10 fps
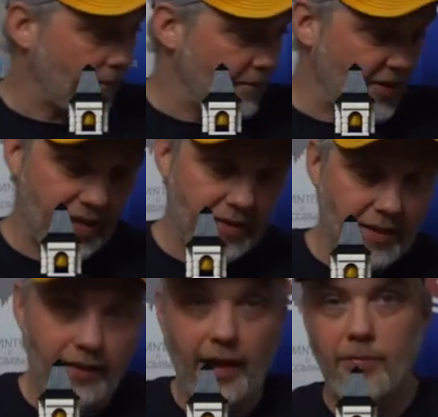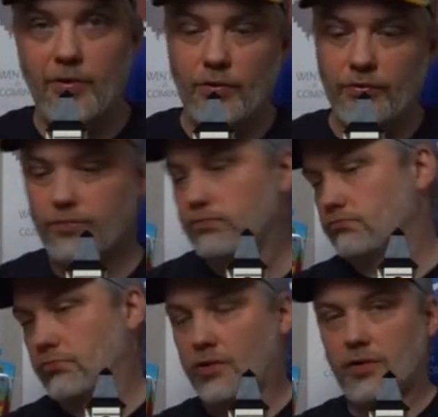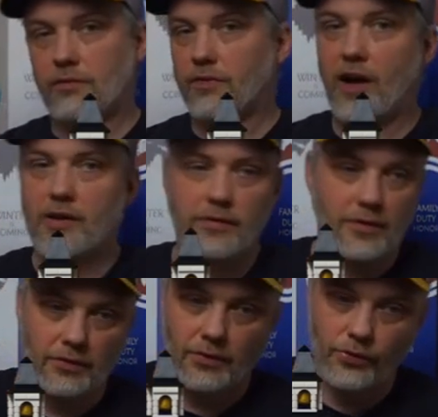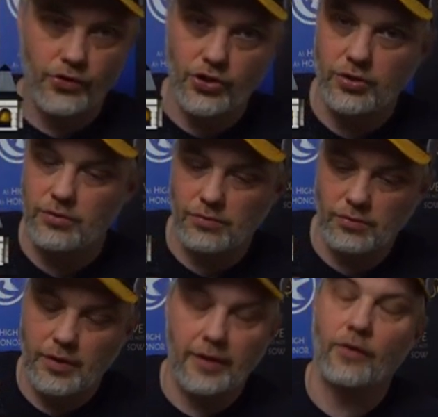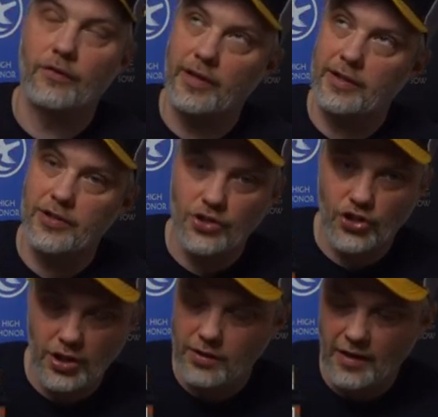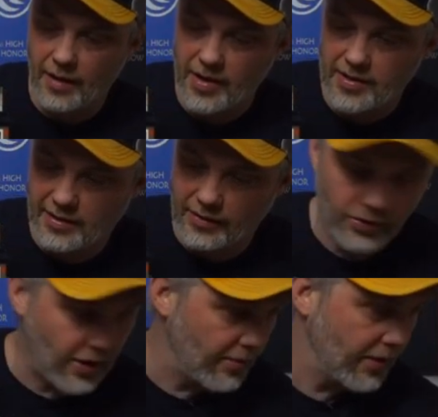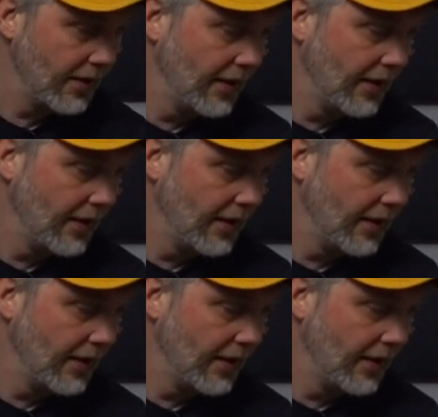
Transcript: Wenn ihr jetzt sagt, ey, pass auf, das war in, in russischen, äh, sowjetischen Städten damals gang und gäbe,